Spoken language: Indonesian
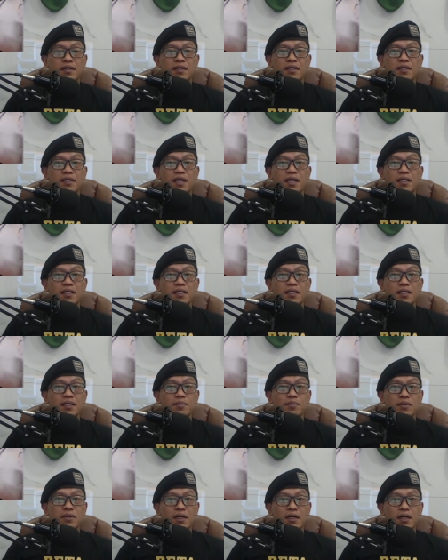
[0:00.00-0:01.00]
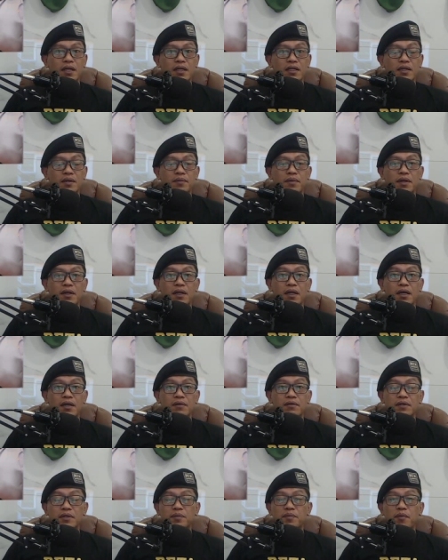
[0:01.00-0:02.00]
dan ini bukan hanya
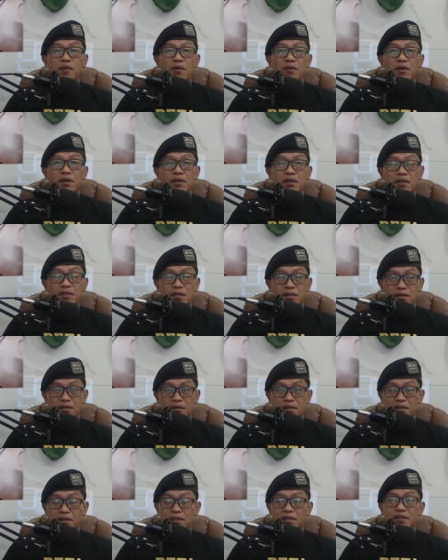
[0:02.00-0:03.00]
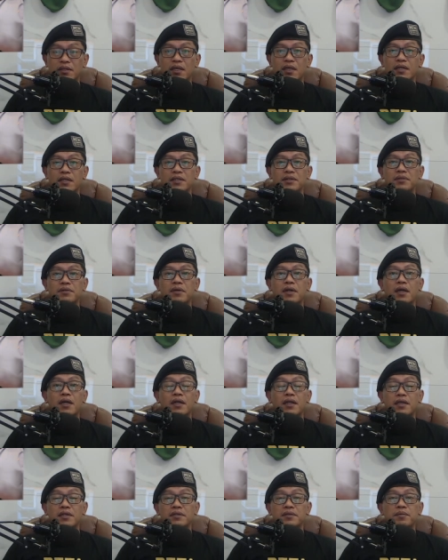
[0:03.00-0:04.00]
berlaku di Polri di TNI juga
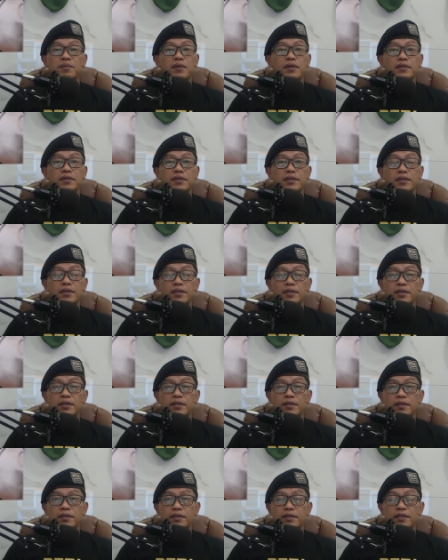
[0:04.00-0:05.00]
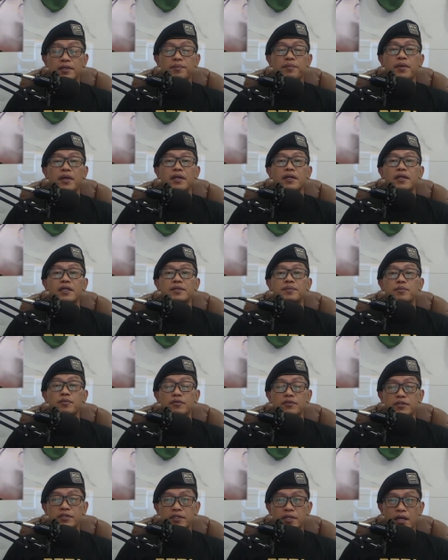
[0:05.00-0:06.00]
ada yang seperti ini di PNS
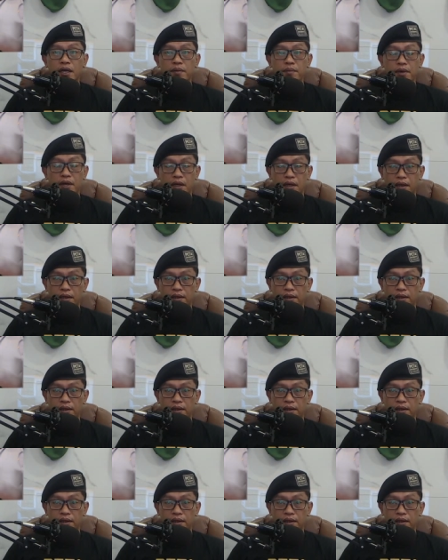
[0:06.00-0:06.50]
pun sama